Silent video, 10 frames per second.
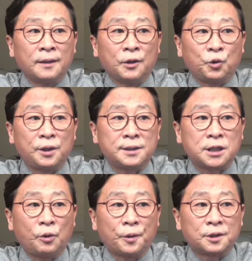
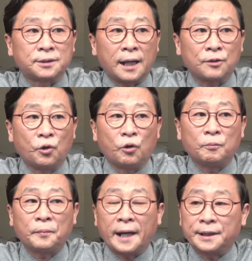휠체어를 타고
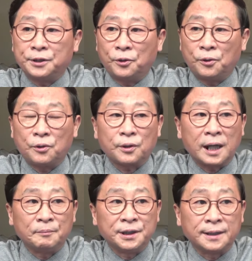파리로
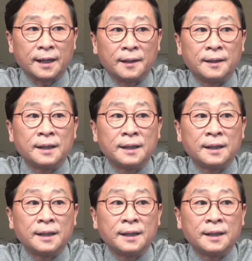갑니다.